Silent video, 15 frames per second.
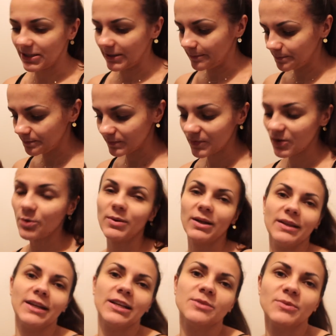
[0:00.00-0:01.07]
się.
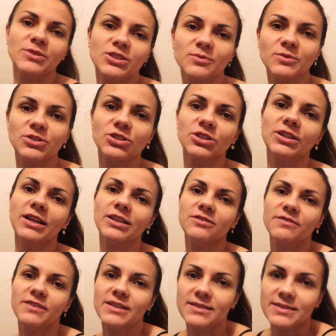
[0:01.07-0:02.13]
Dobra, zaraz będziemy
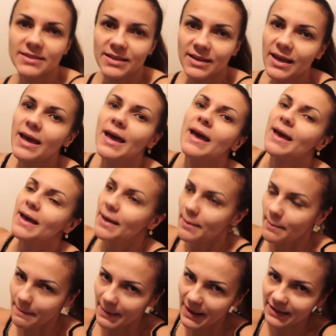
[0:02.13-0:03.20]
czytać, więc
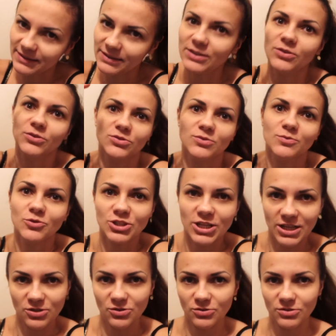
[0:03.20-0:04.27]
adios
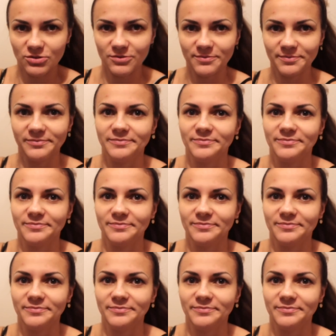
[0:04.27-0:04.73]
muchachos.